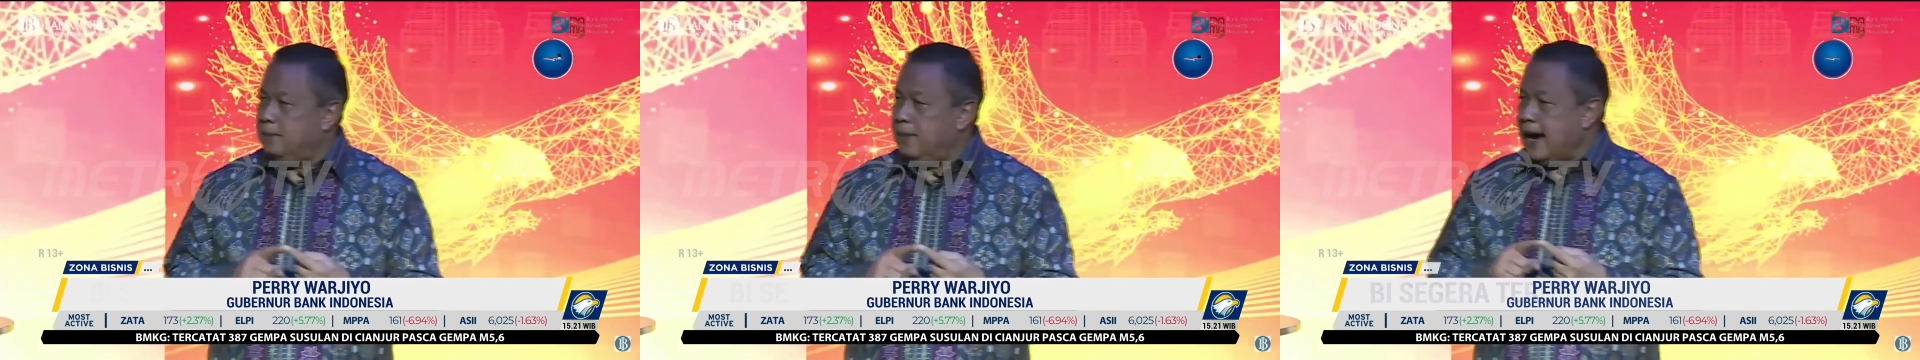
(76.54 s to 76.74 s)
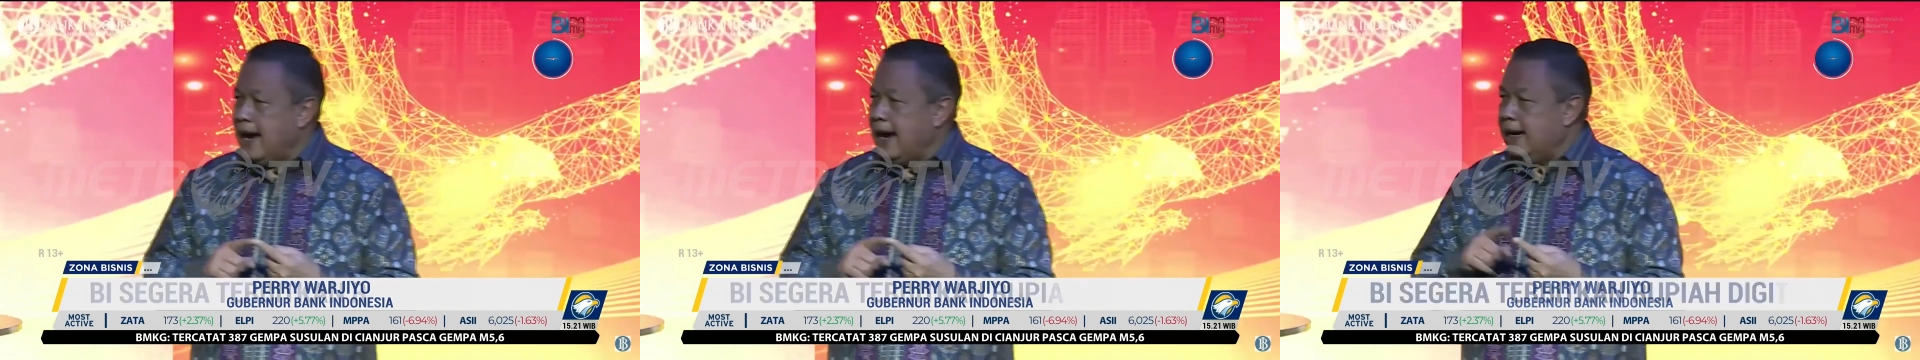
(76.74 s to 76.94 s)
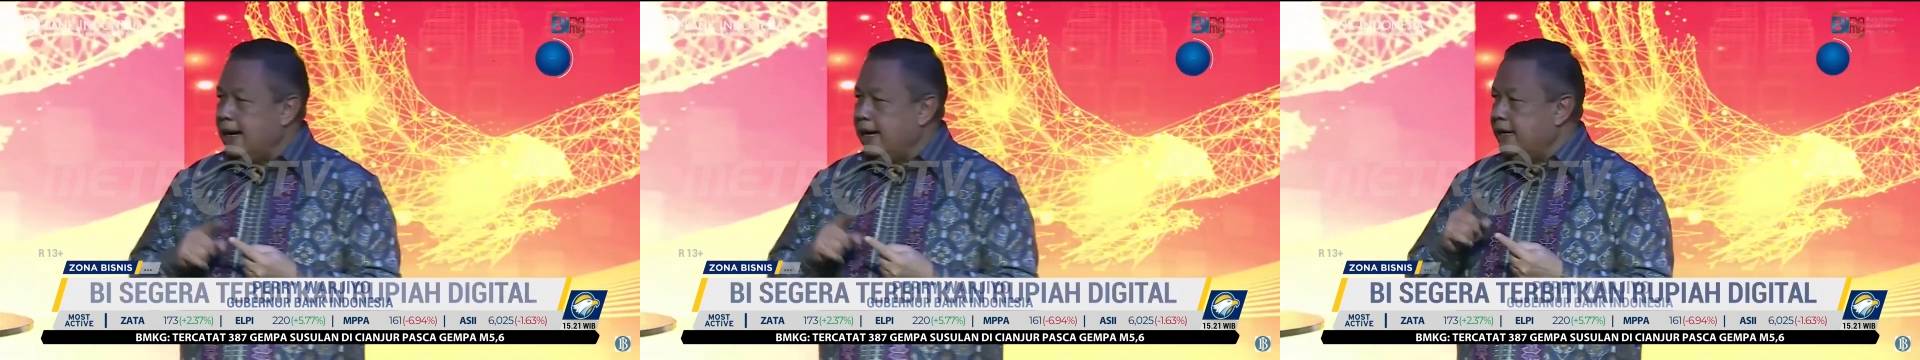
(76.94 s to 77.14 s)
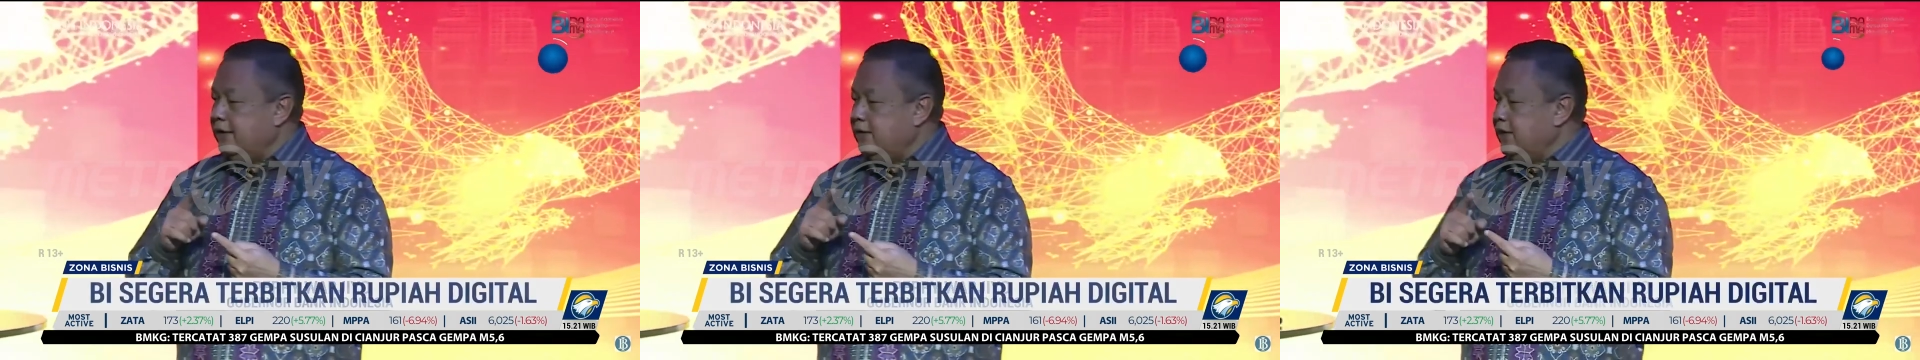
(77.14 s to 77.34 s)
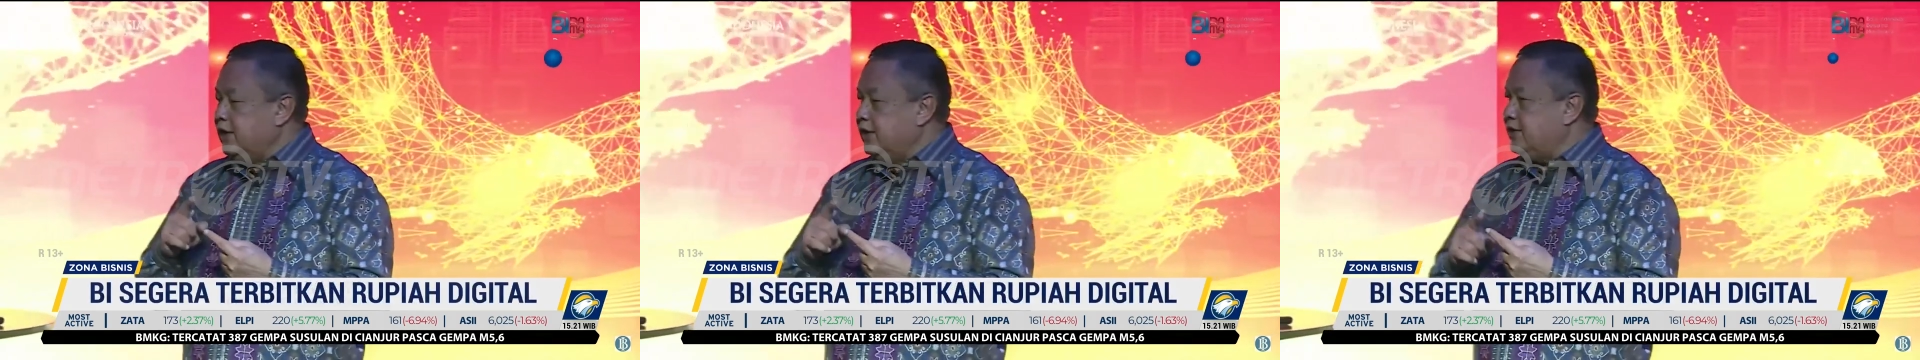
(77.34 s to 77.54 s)
Bank
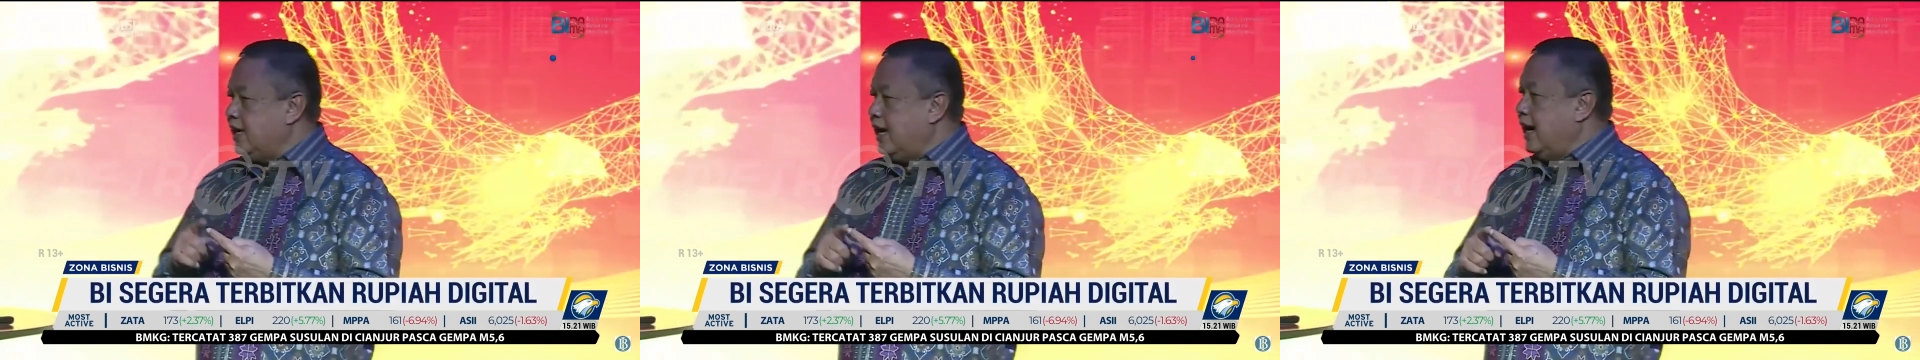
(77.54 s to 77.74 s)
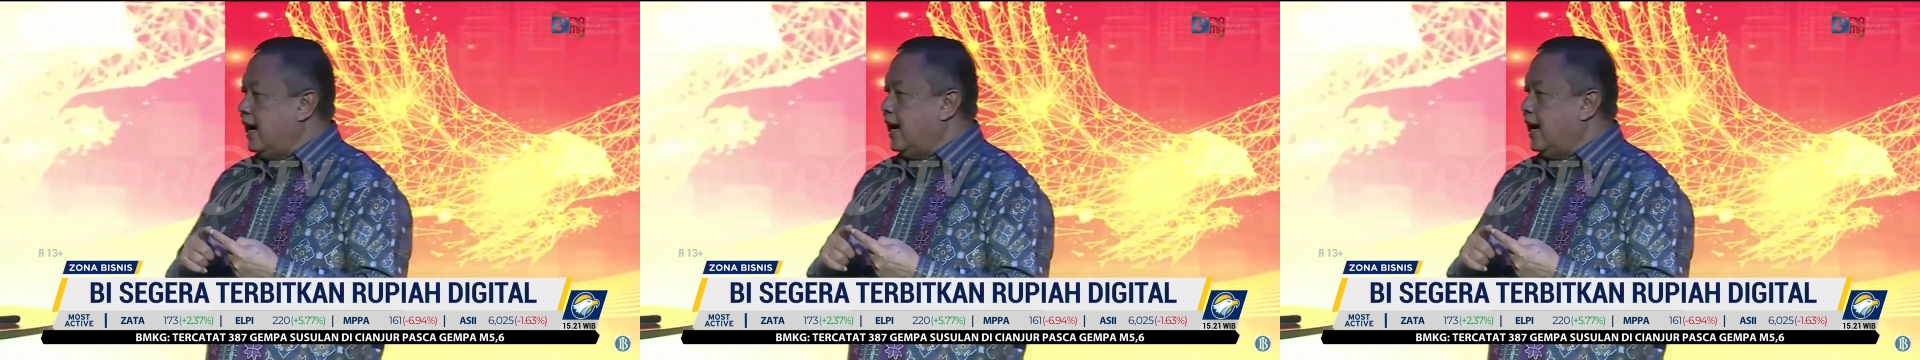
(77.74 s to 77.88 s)
Indonesia